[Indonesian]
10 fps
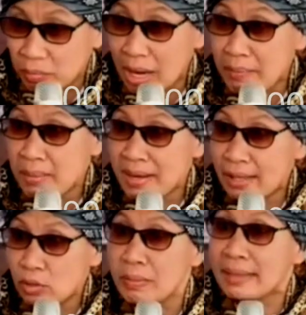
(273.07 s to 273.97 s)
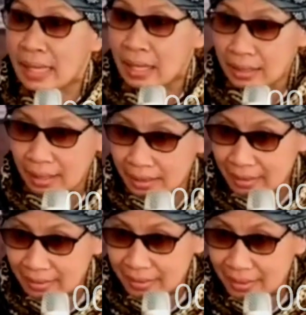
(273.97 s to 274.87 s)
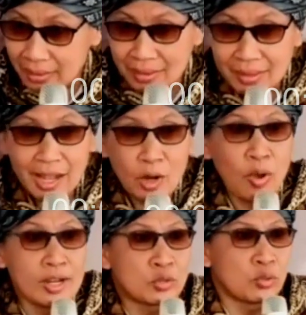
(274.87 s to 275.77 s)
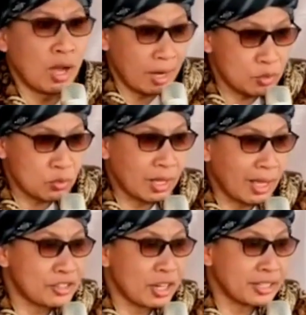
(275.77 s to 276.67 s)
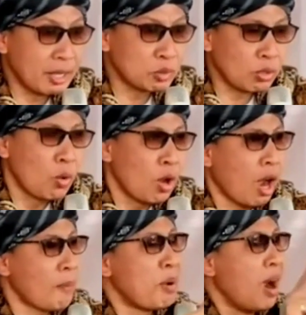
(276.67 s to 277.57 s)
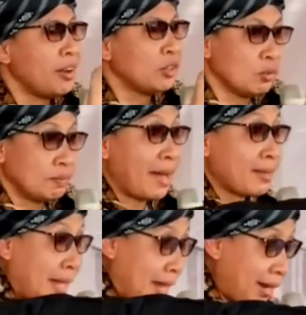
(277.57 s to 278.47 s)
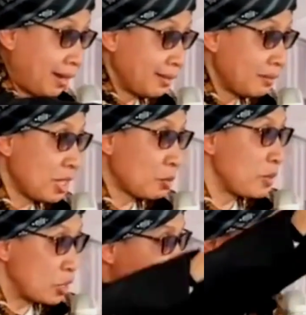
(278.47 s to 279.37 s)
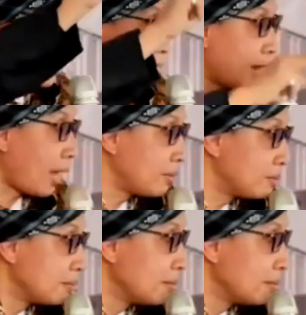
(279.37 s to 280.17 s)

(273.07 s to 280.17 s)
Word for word: mengambil menantu batal ngaku ahli sunnah ahli sunnah asyariyah maturidiyah apaan itu batal biarpun besok akan nikah